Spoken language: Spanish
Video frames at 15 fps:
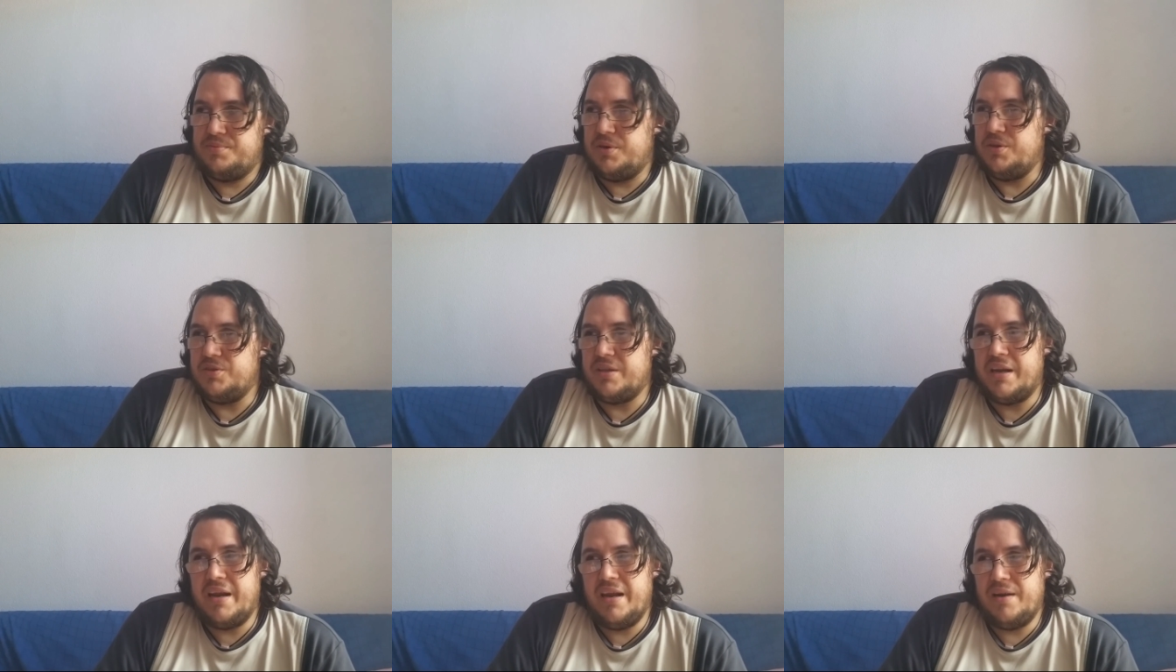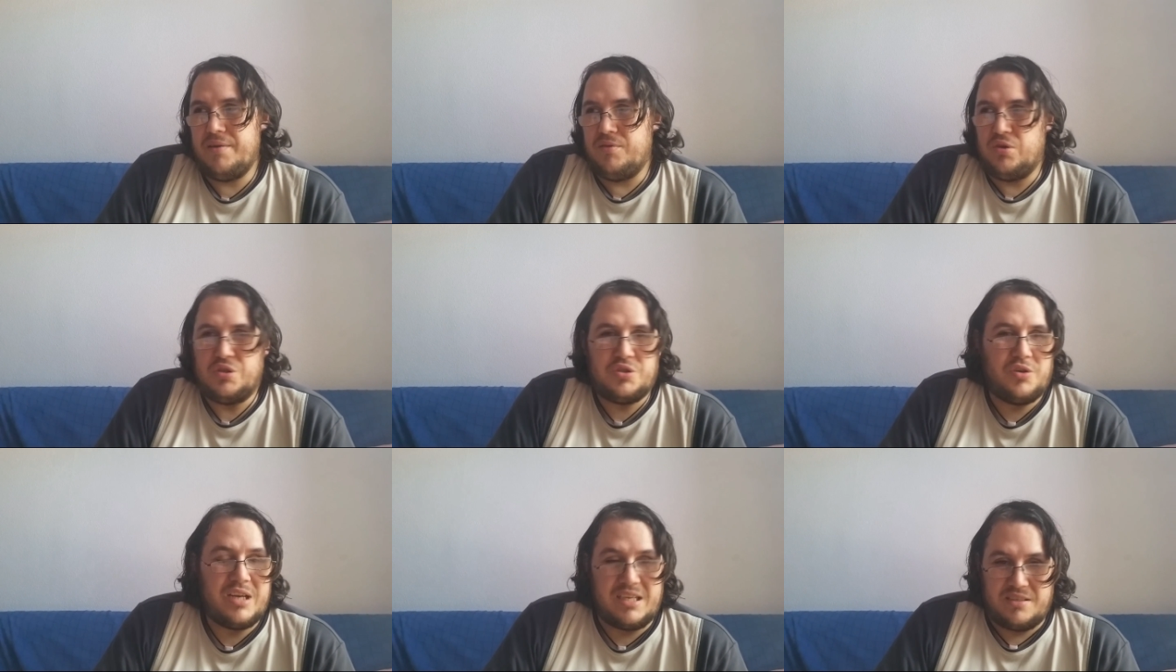Puedo tener
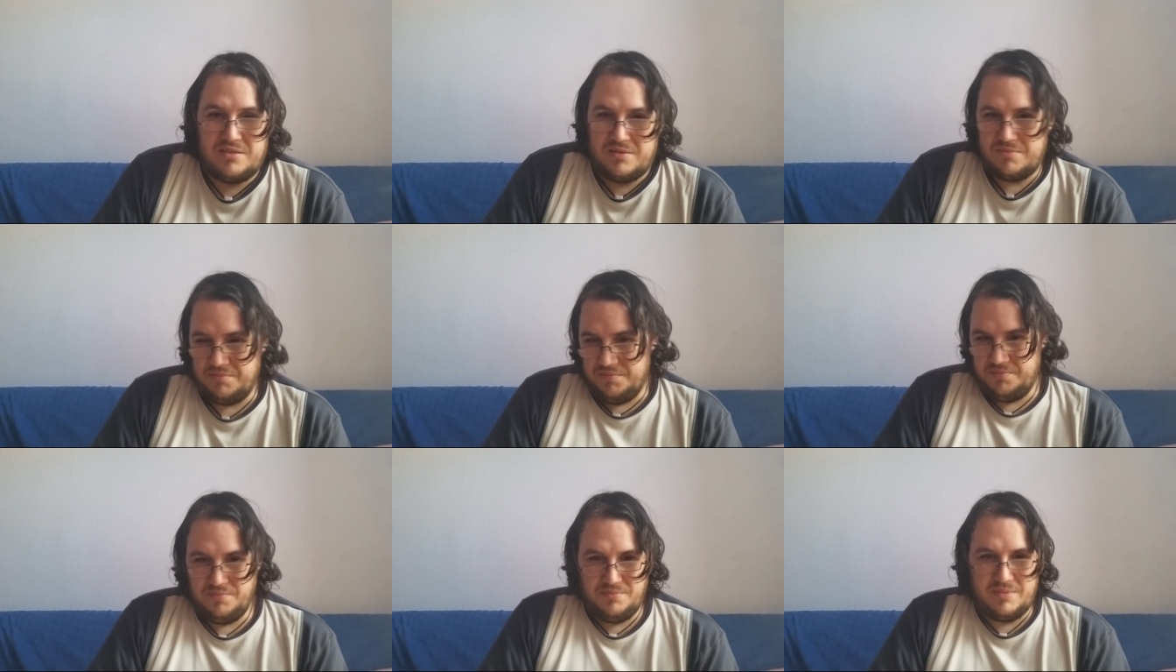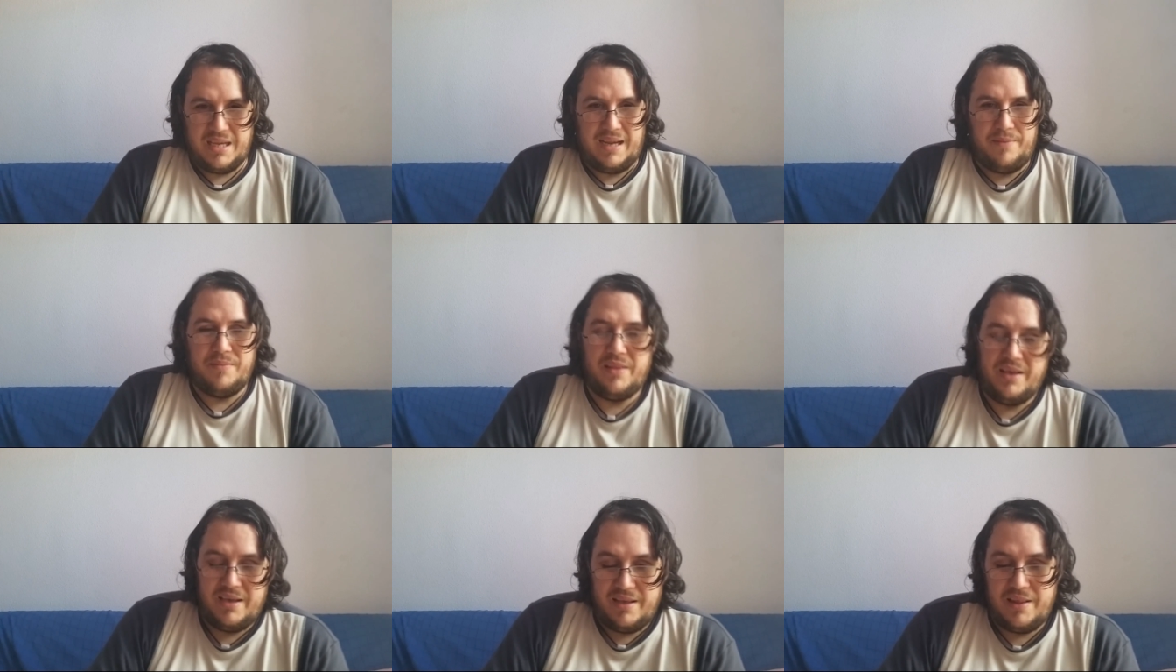dos horas
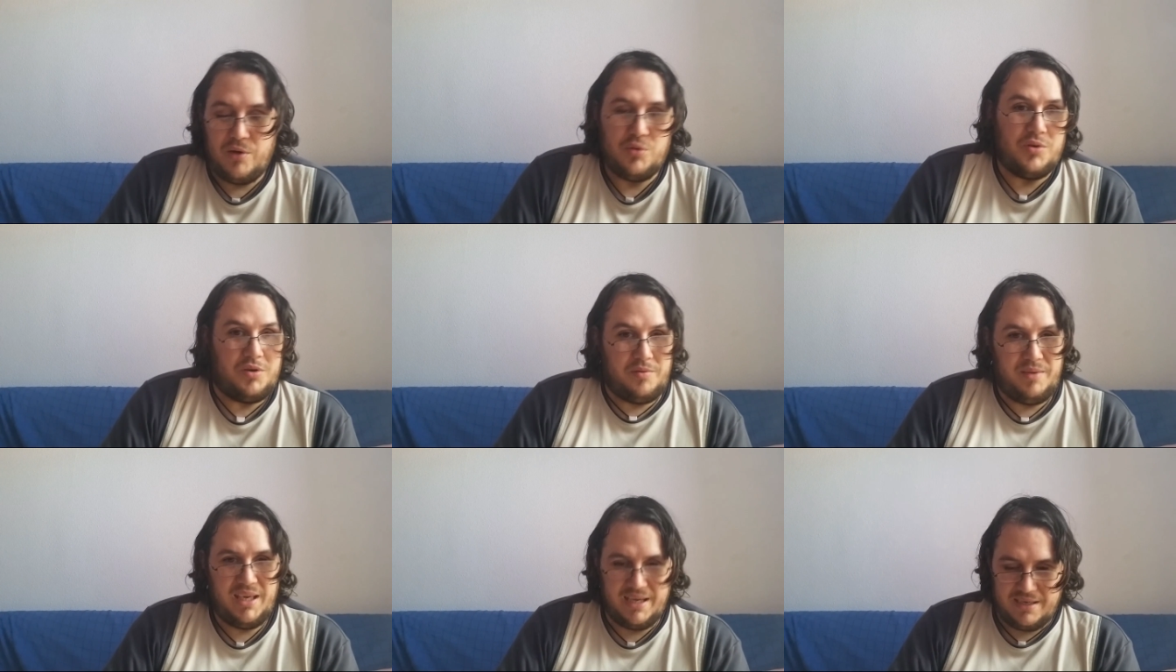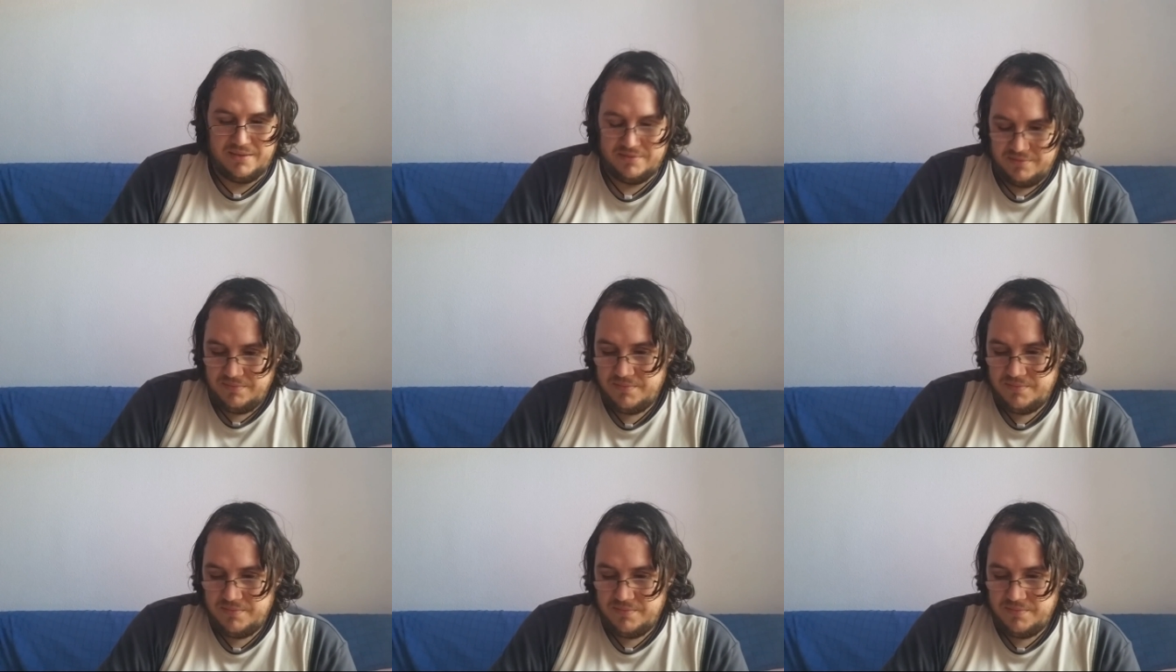de, autonomía.